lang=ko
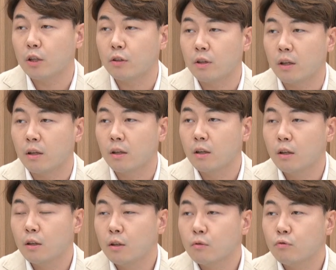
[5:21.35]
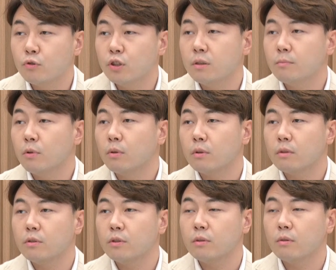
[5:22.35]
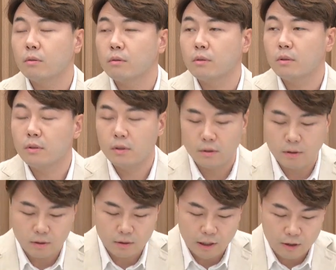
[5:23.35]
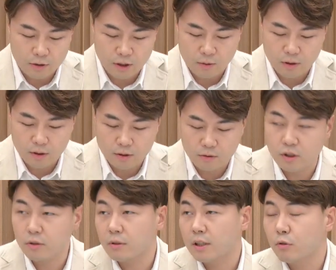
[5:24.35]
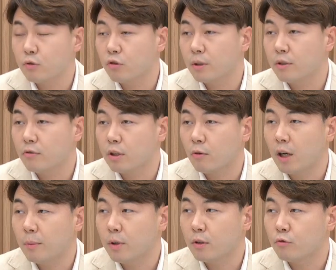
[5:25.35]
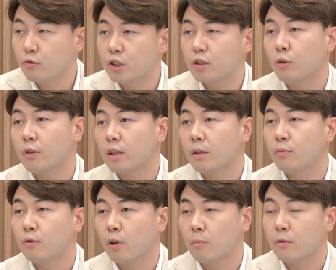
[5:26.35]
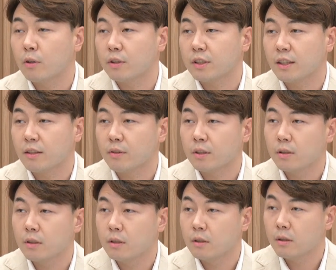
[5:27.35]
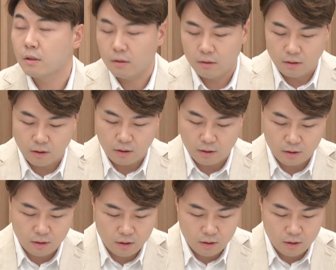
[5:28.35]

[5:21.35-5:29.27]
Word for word: 네. 됐는데 그렇죠. 굳이 뭐이 어, 내연기관이 탄소 중립 이룬다고 하면은 굳이 전환할 필요가 없는 것이잖아요, 사실. 그렇죠. 예. 예. 예.